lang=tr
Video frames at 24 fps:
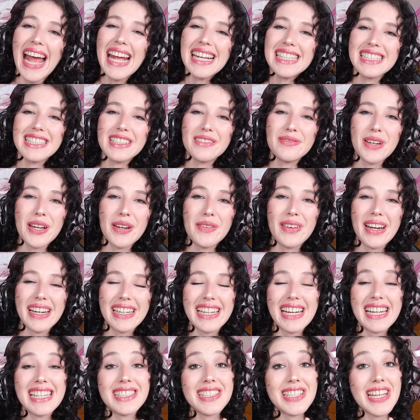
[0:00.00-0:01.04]
Herkese merhaba
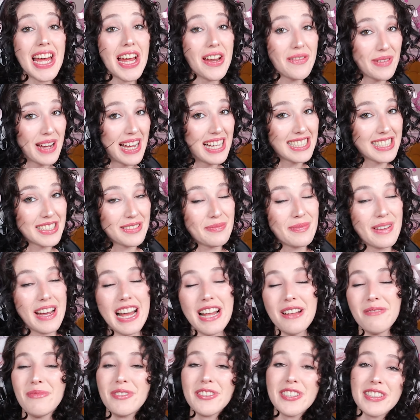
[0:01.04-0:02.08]
arkadaşlar ben
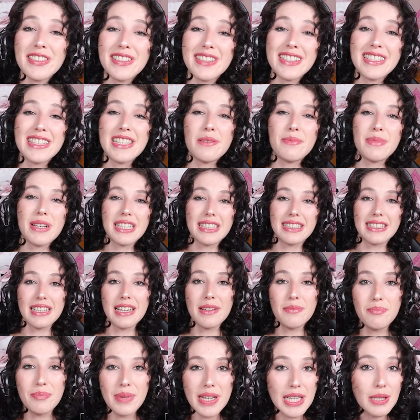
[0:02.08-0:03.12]
Sibel. Bugün sizinle
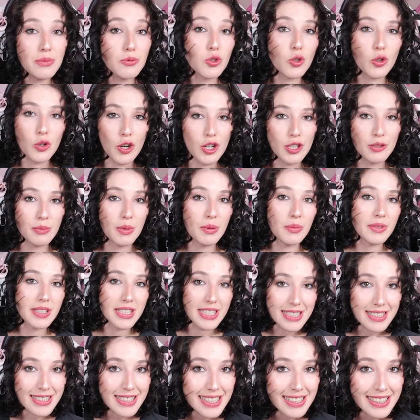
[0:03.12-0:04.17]
birlikte benim çok oynamamı
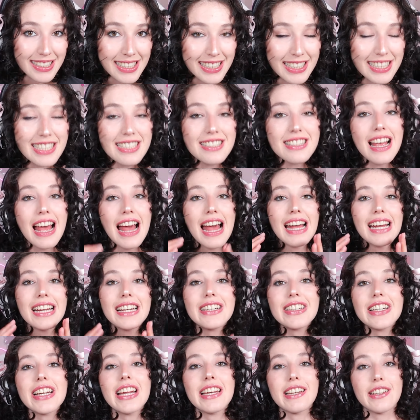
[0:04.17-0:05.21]
istediğiniz
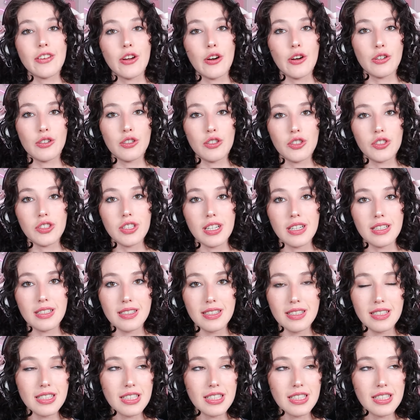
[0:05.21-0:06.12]
Granny'i oynayacağız.